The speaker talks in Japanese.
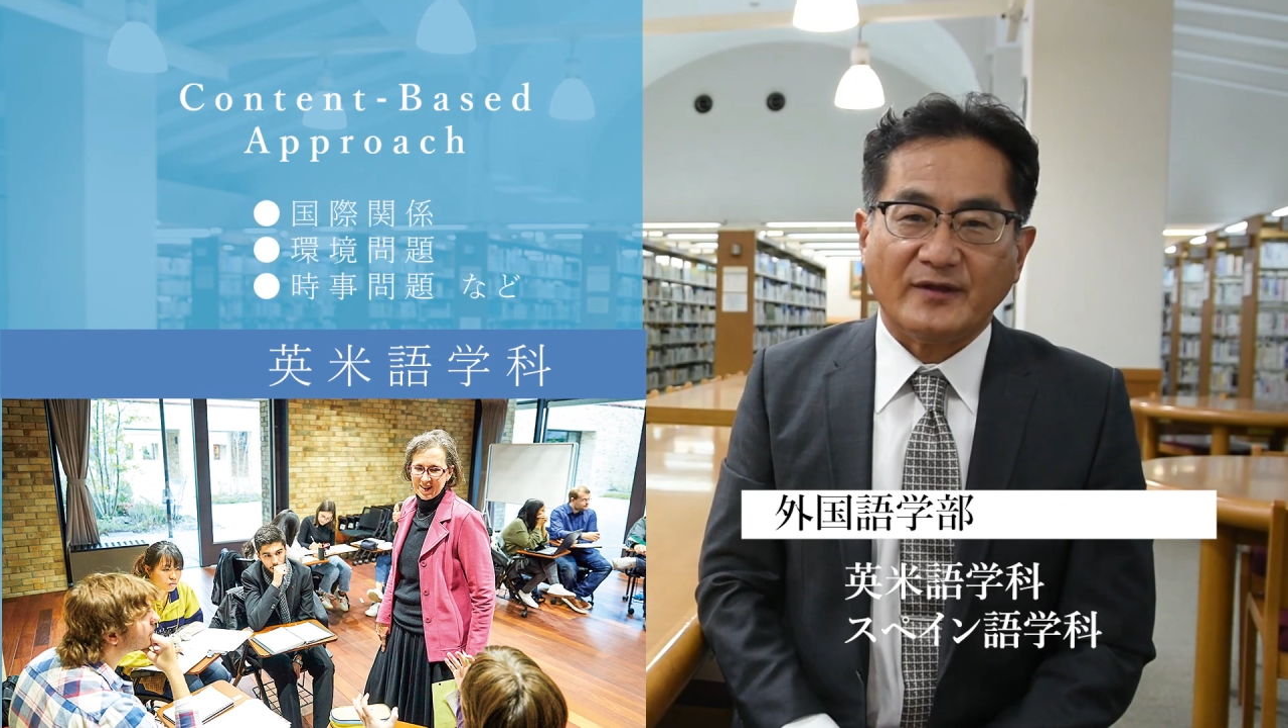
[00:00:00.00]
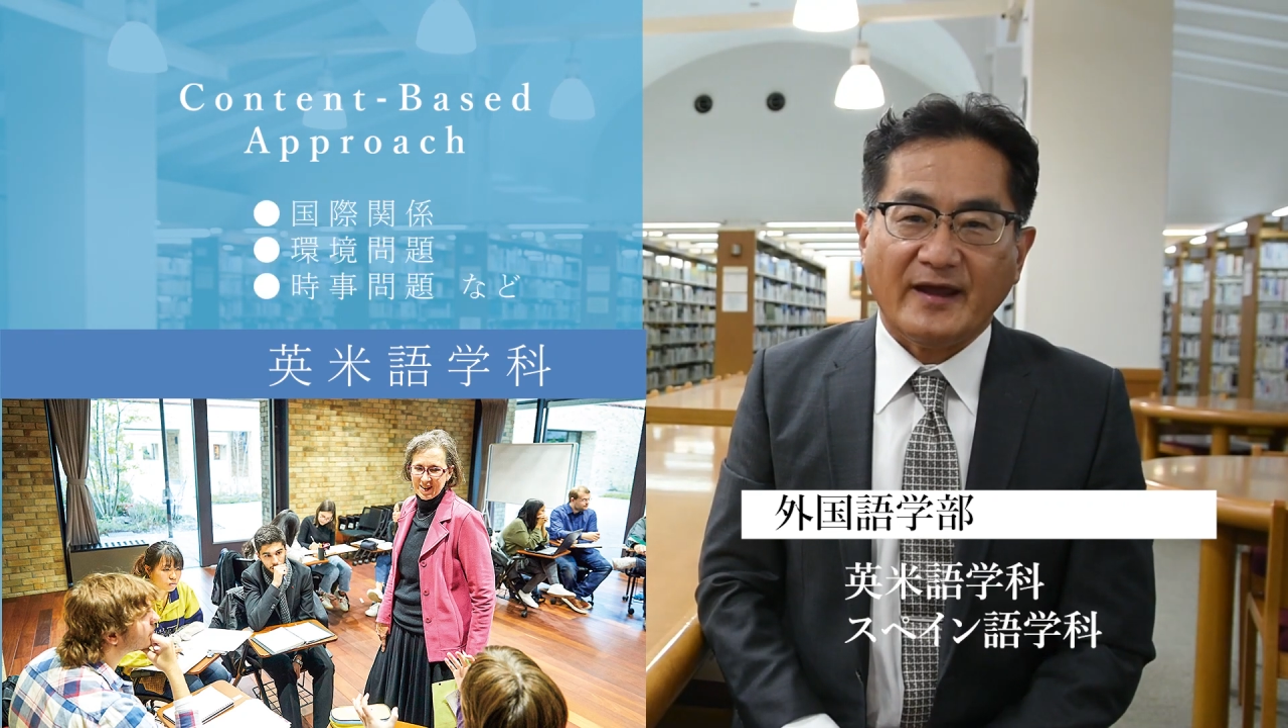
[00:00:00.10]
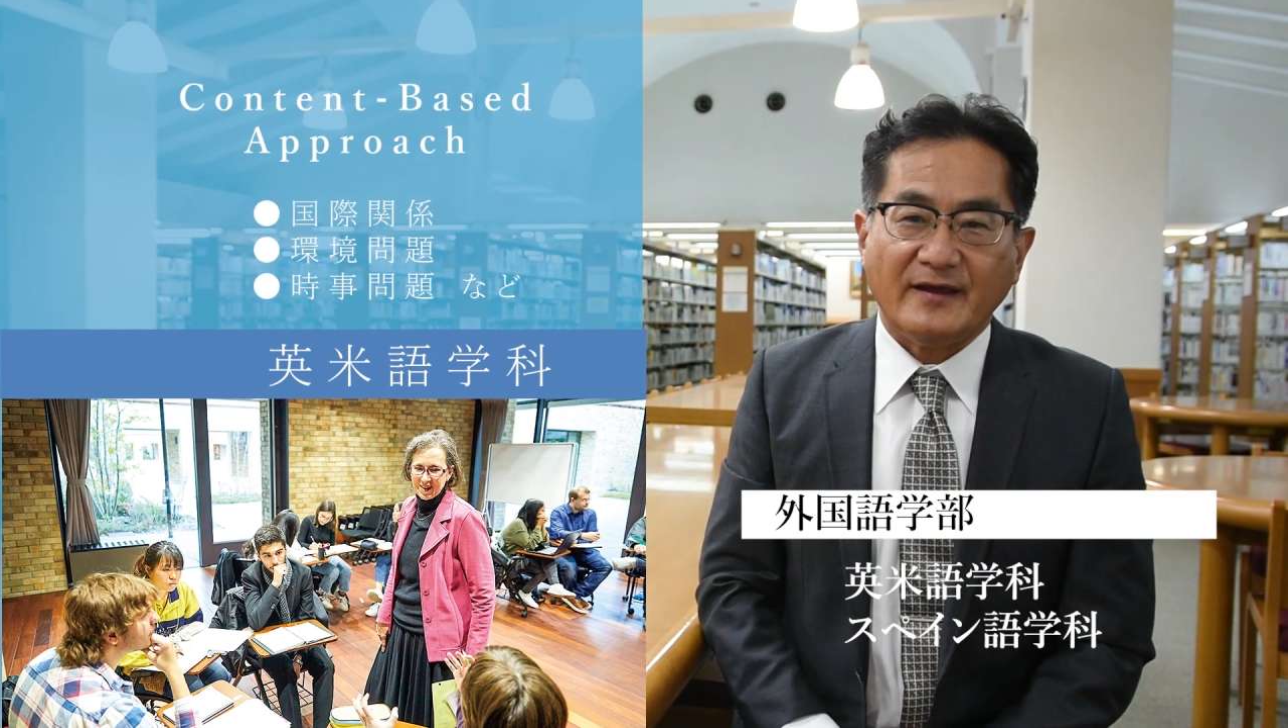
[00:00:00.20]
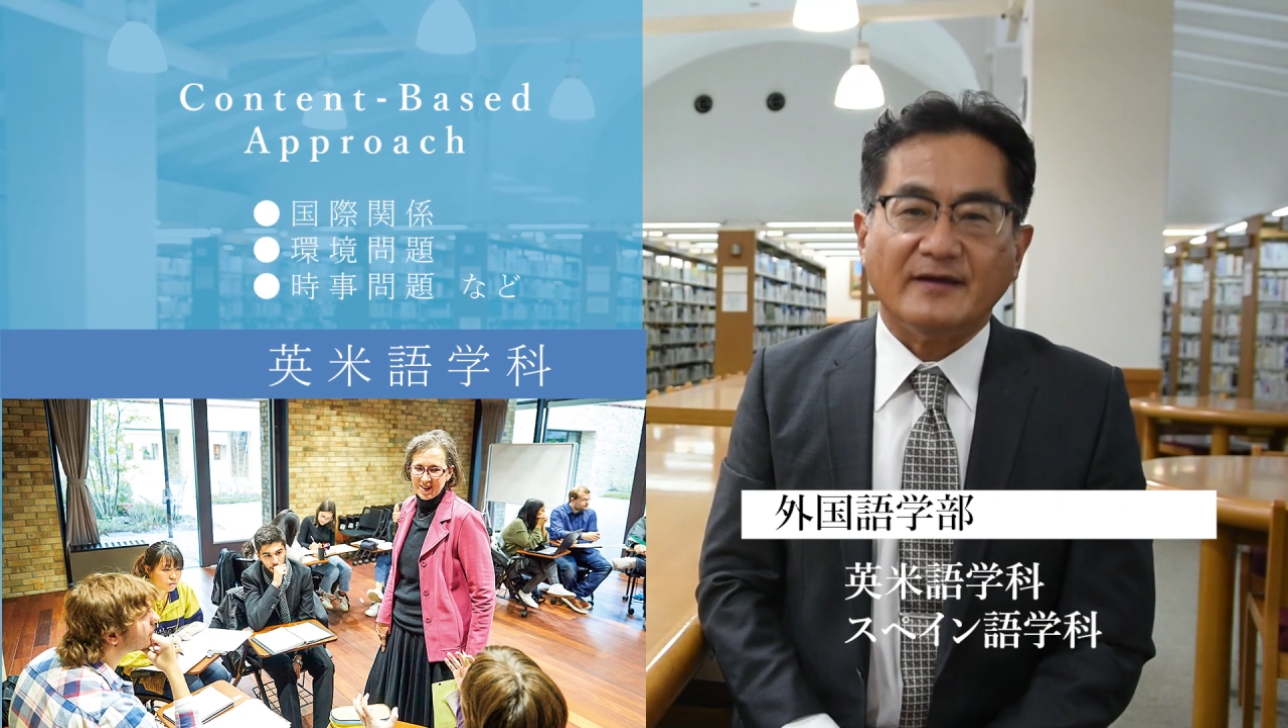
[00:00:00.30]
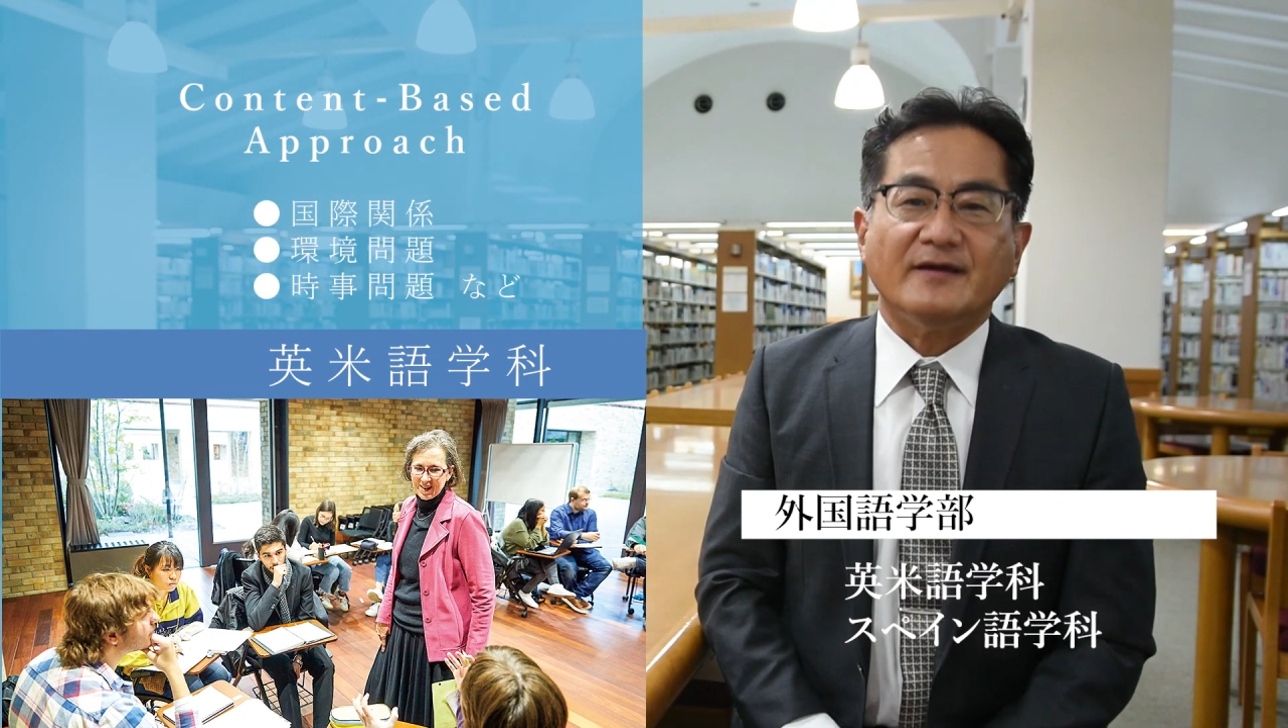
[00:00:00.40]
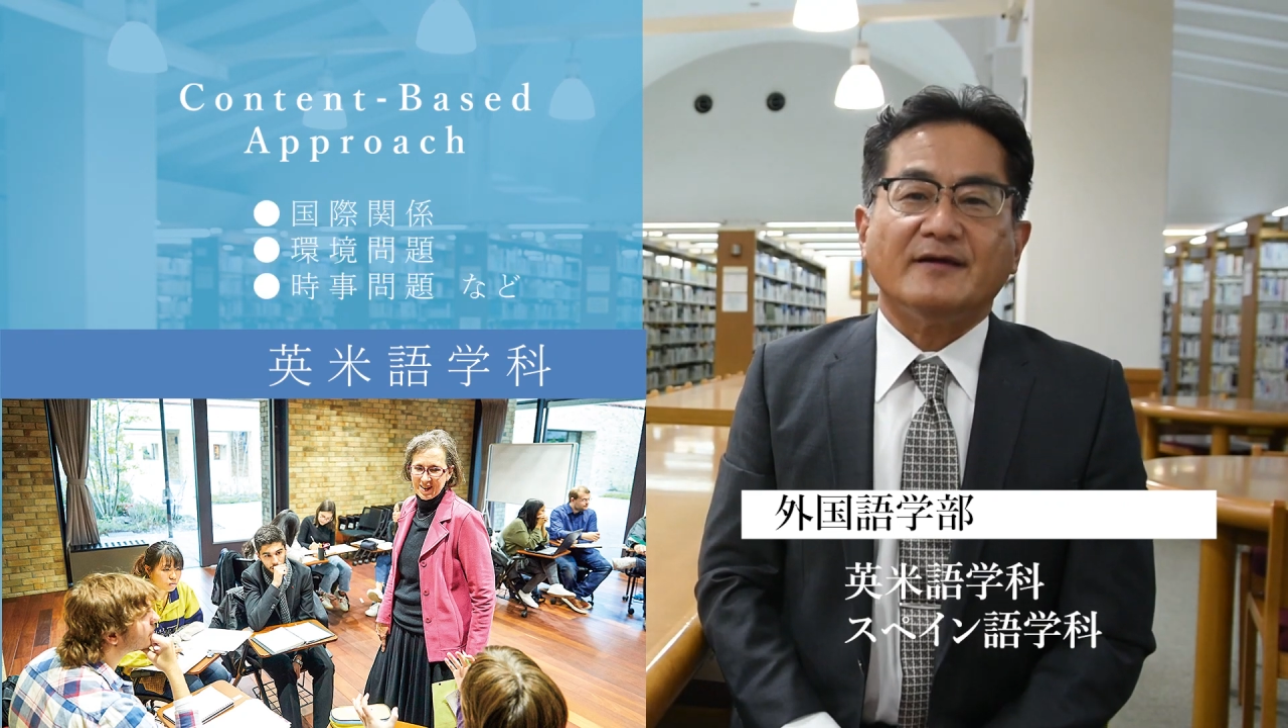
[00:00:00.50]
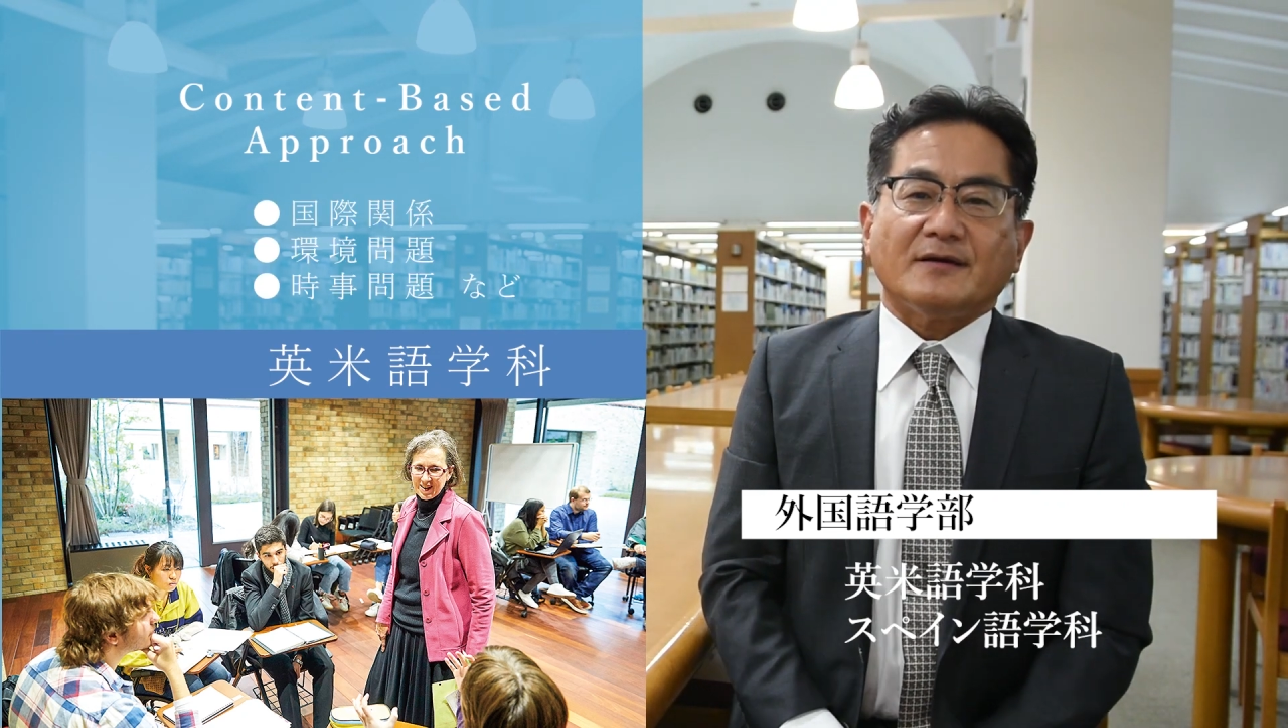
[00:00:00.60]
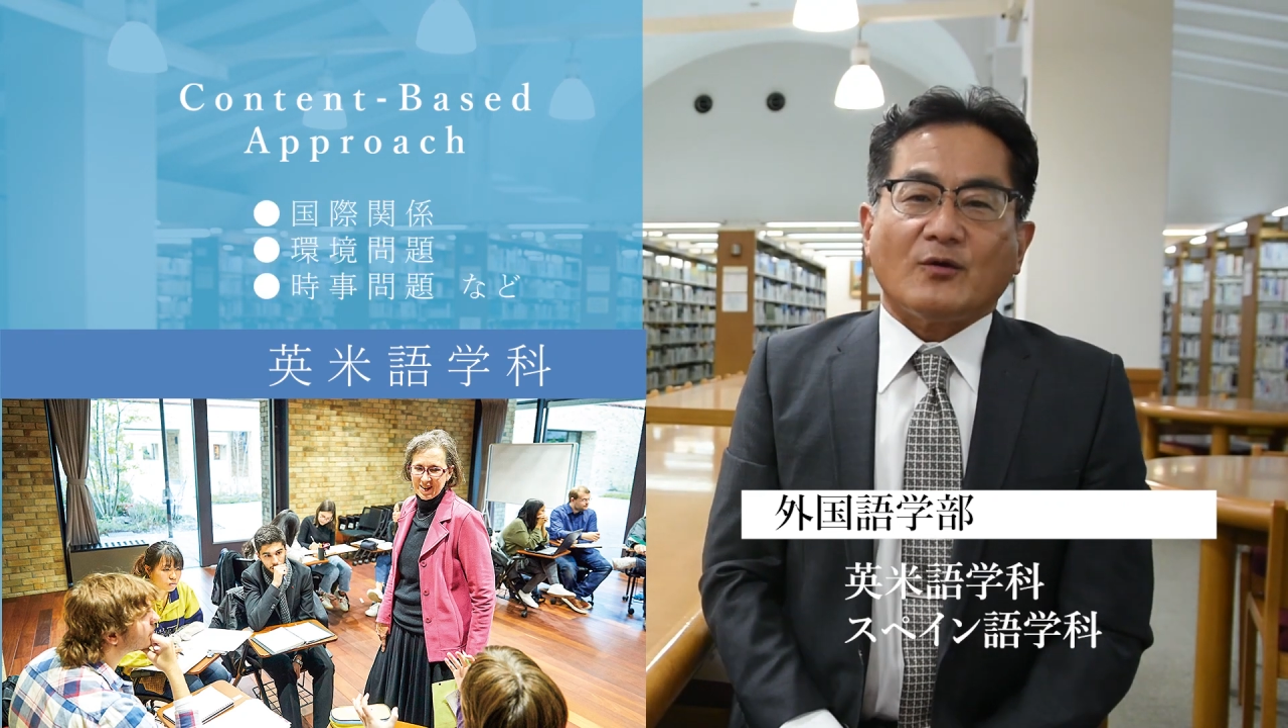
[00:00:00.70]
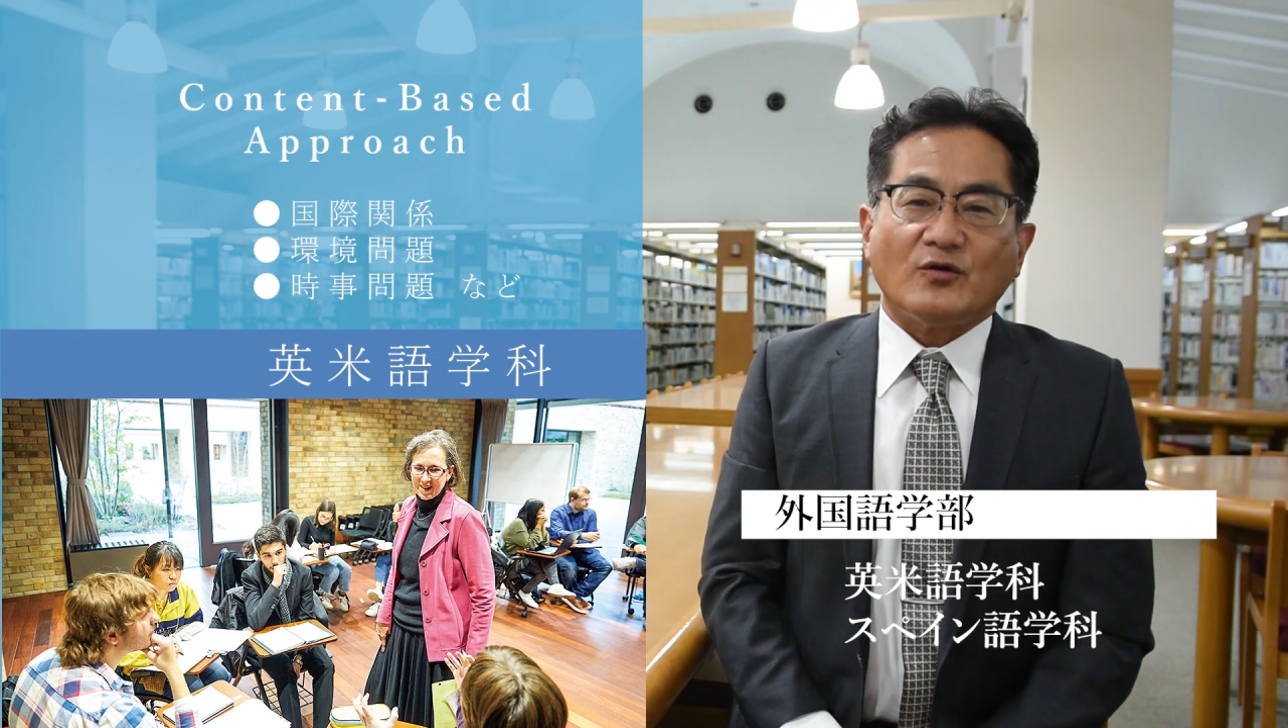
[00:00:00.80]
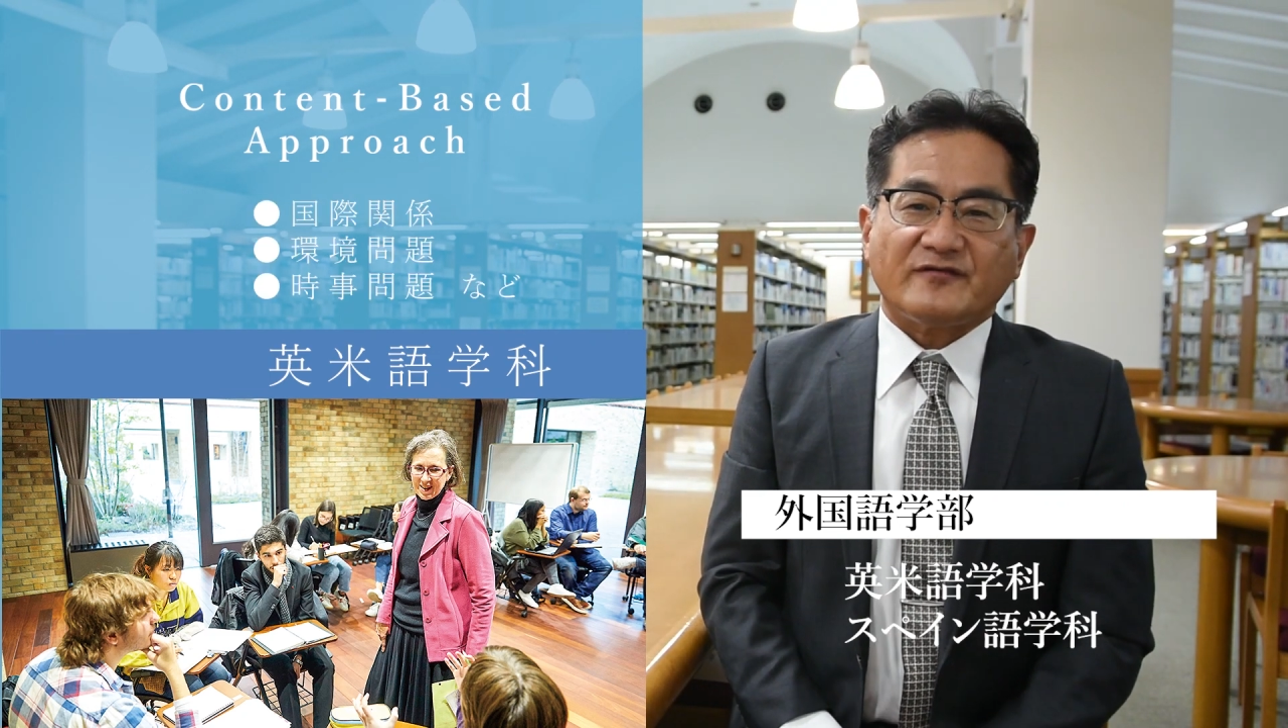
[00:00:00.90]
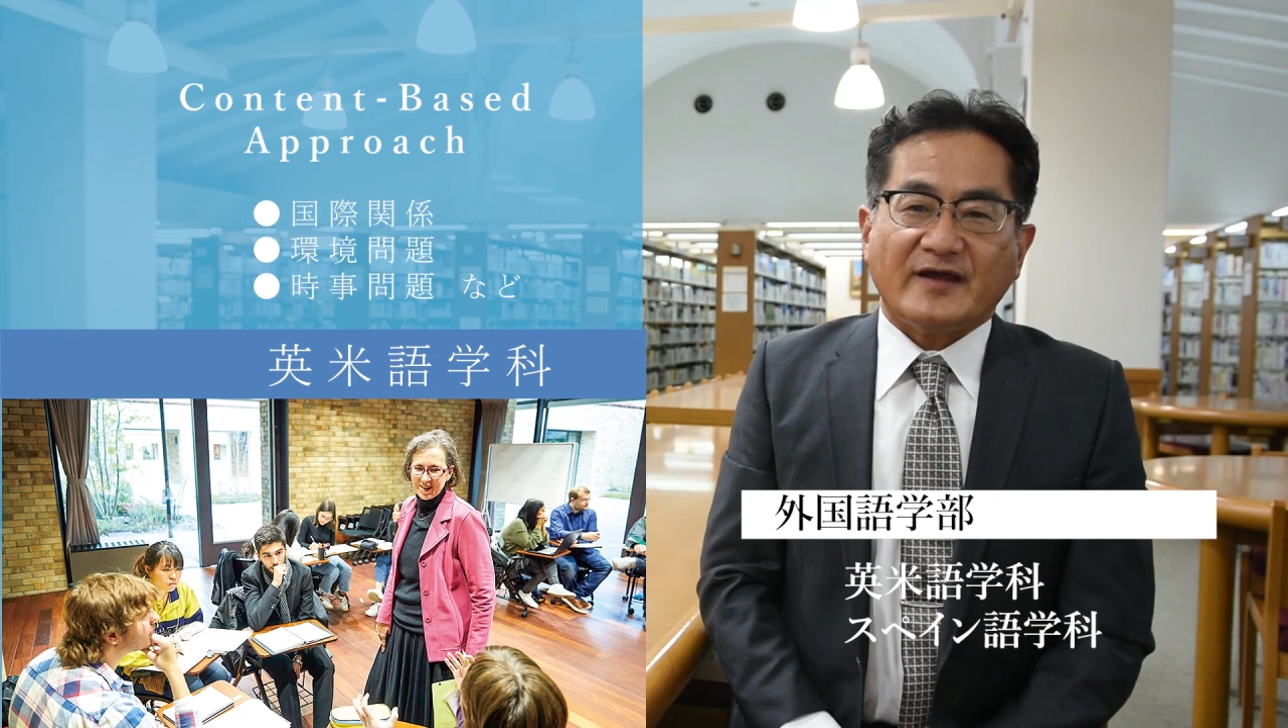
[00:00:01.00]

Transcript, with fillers: で国